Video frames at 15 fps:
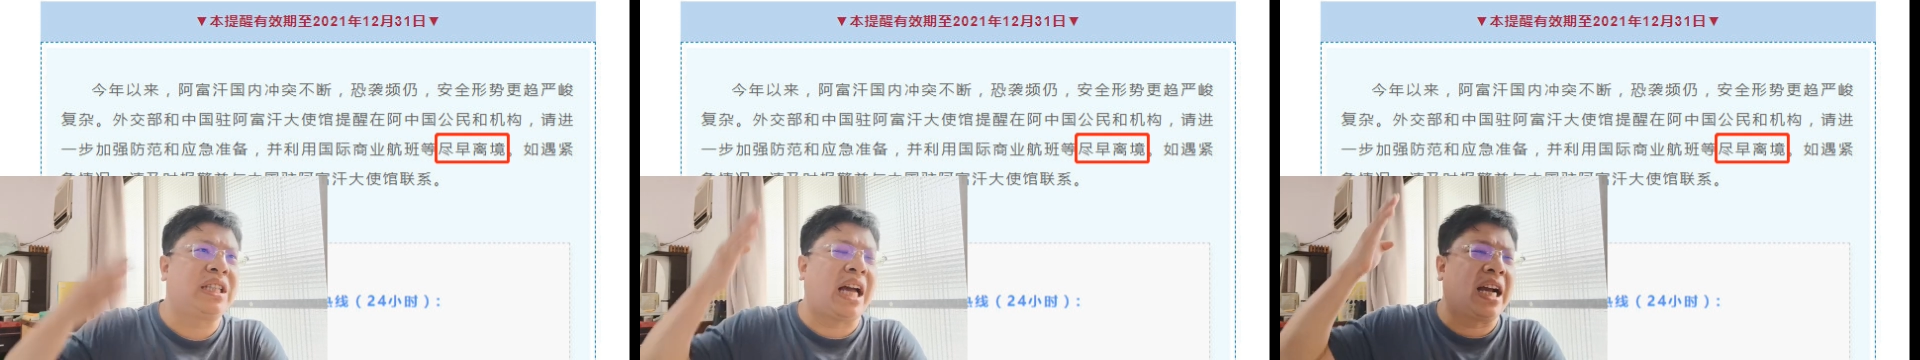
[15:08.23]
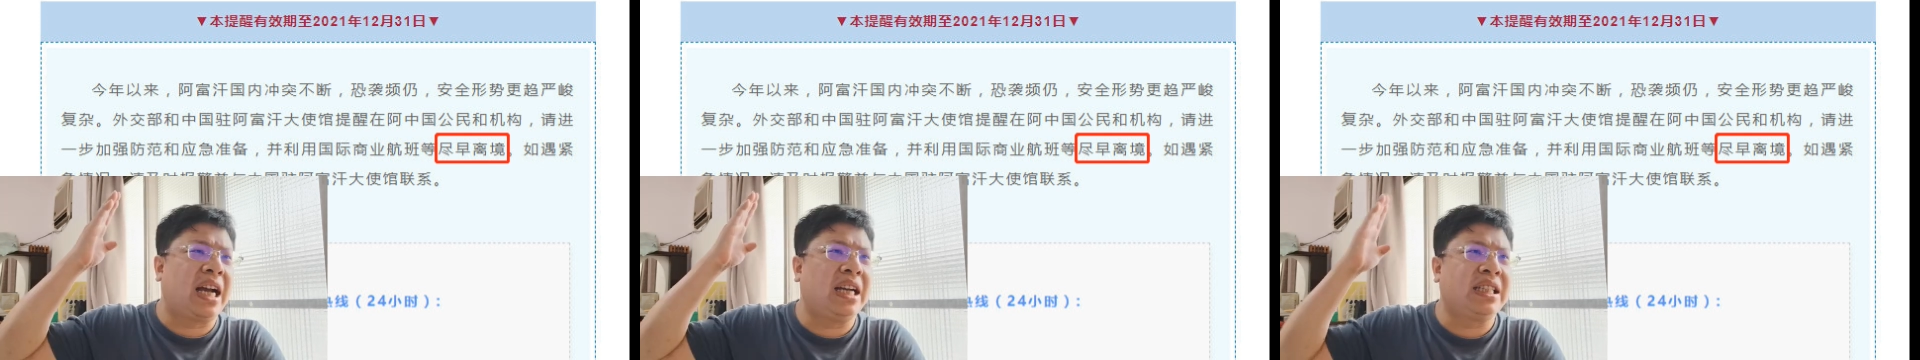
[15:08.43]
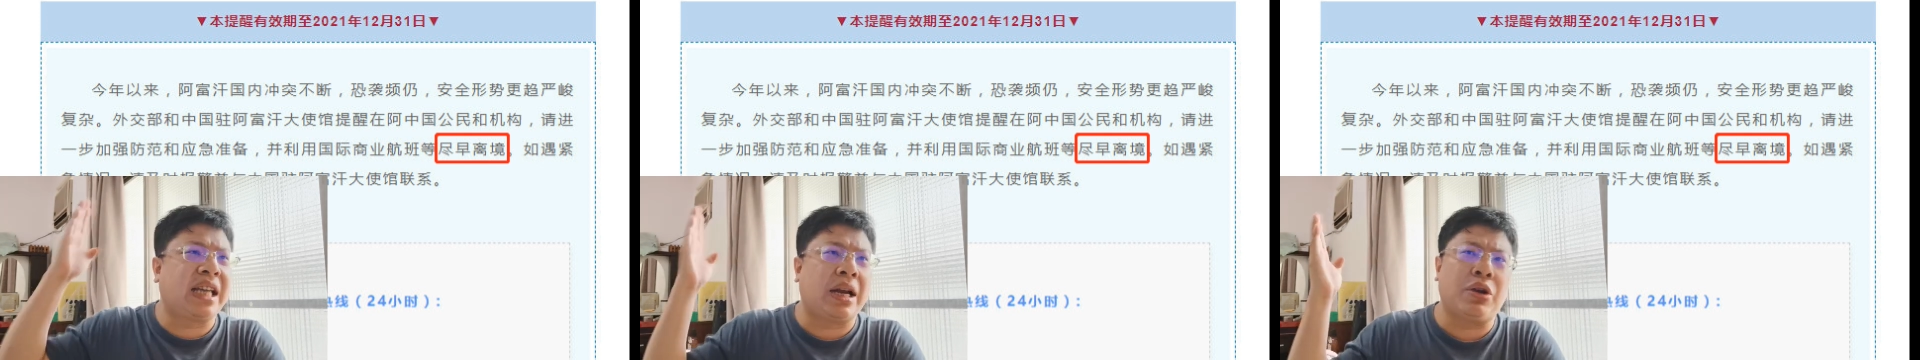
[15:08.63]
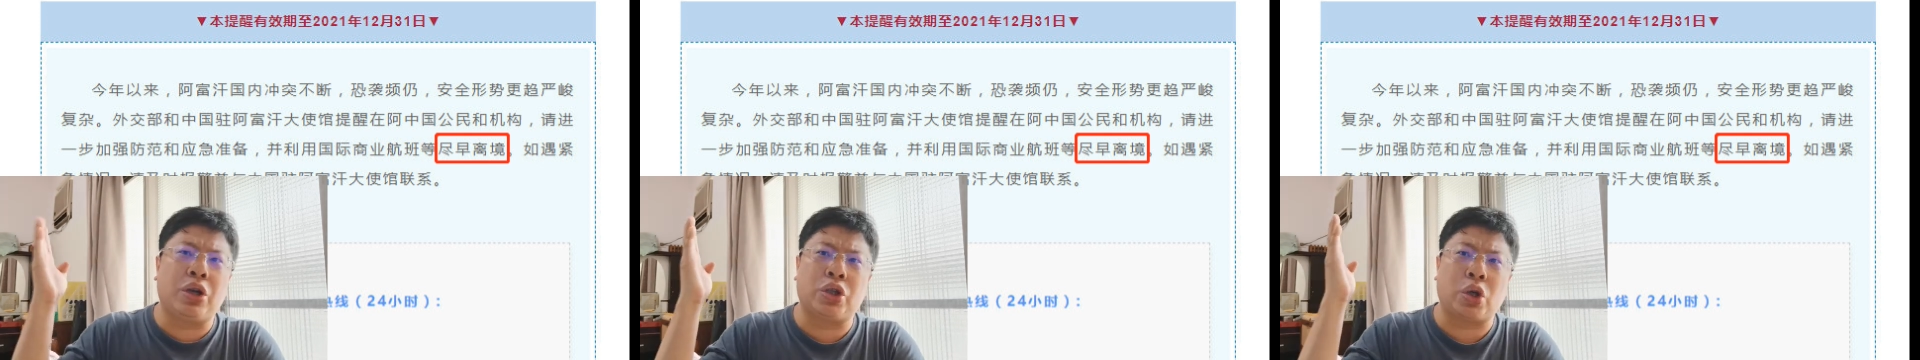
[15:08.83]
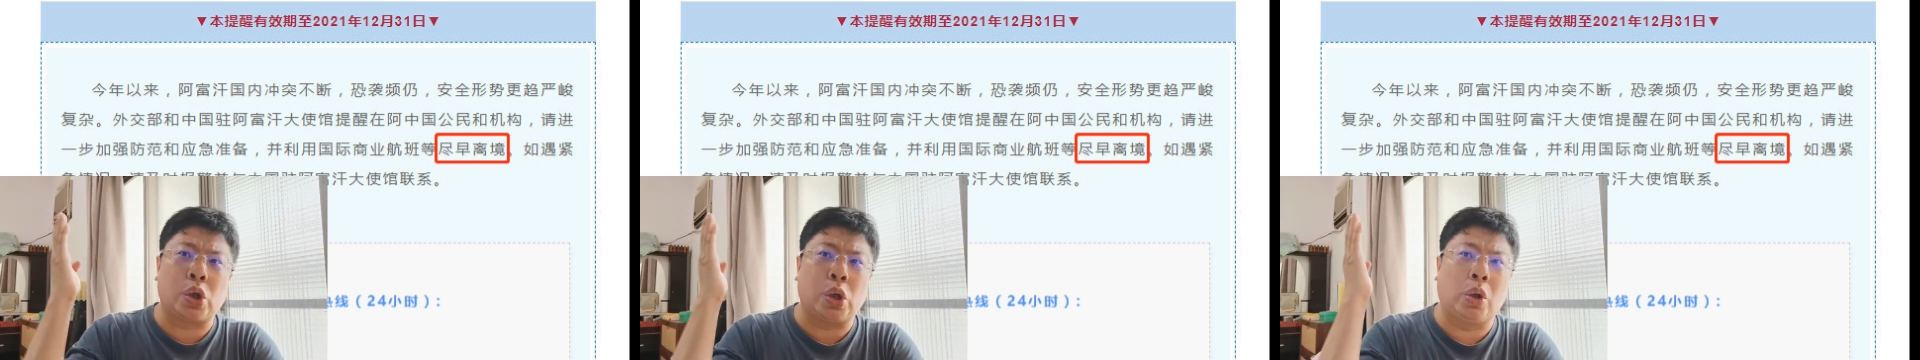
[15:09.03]
展开战略
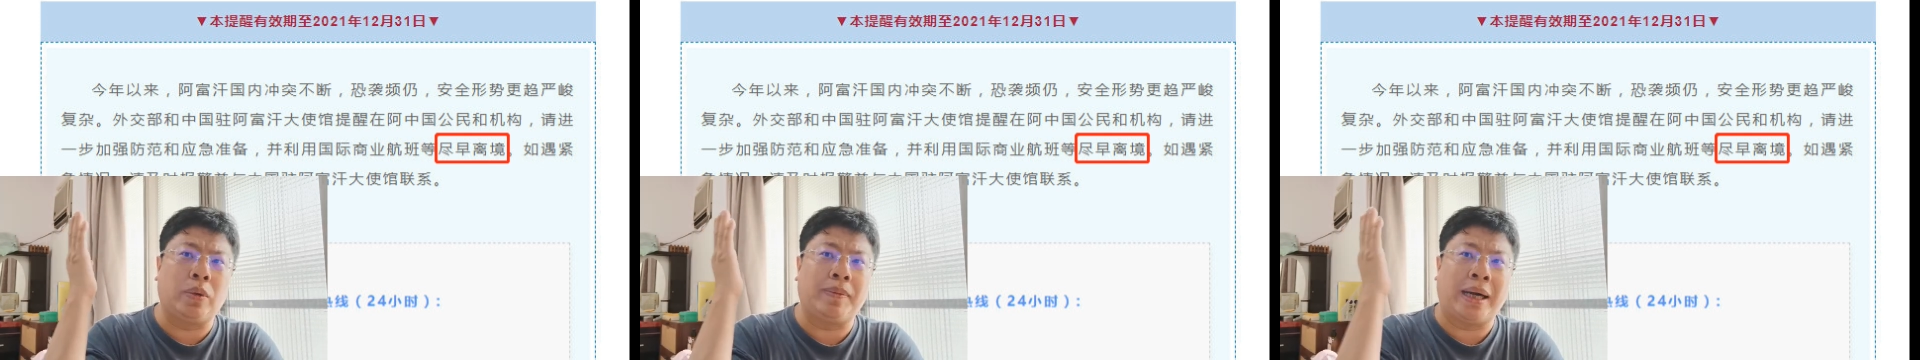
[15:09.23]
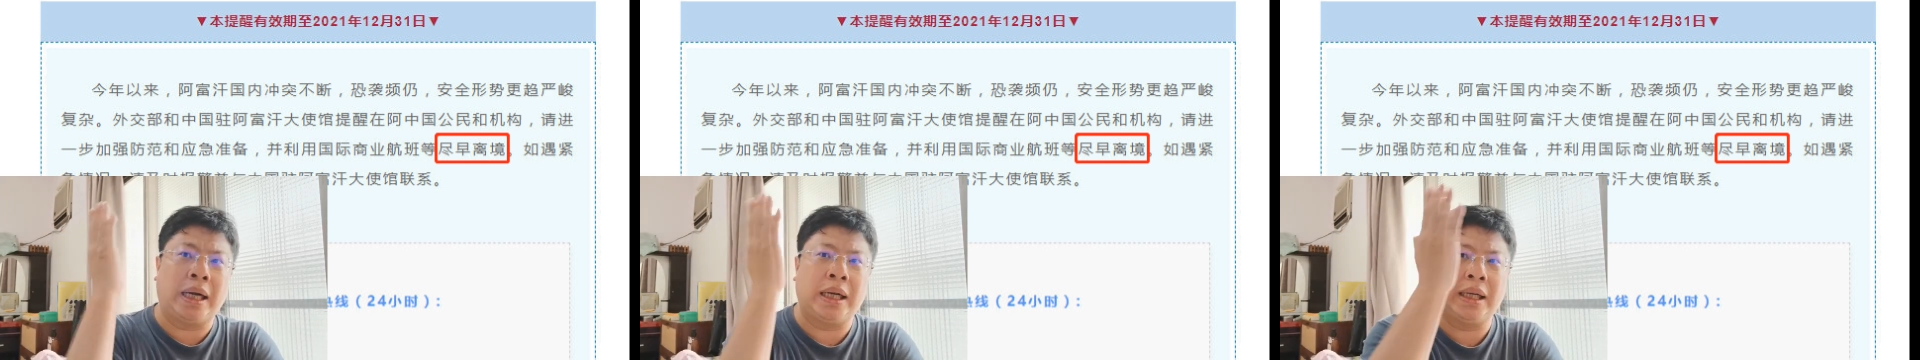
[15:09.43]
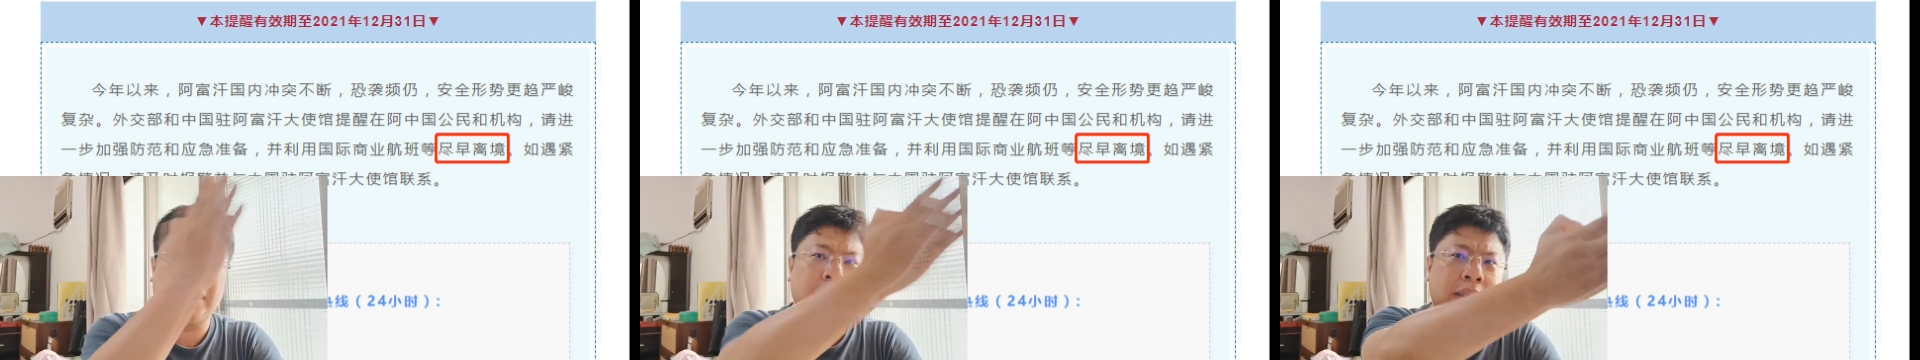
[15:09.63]
总攻吧，